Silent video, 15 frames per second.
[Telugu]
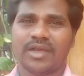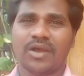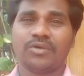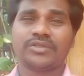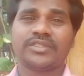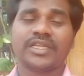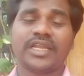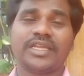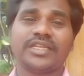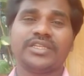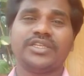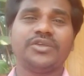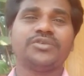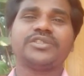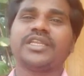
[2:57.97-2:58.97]
అవుట్ స్టాండింగ్
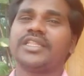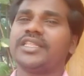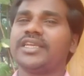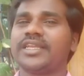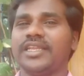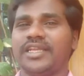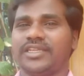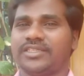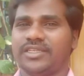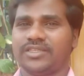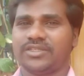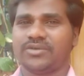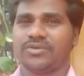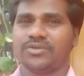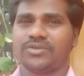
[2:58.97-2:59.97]
డ్యూస్ అనేది క్లియర్
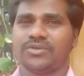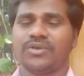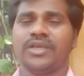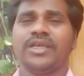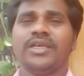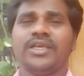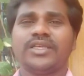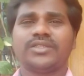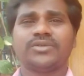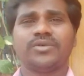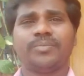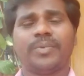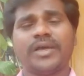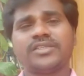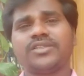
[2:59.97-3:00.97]
చేసుకోవచ్చు సో
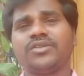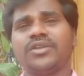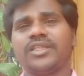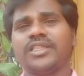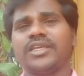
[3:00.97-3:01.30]
పర్సనల్ లోన్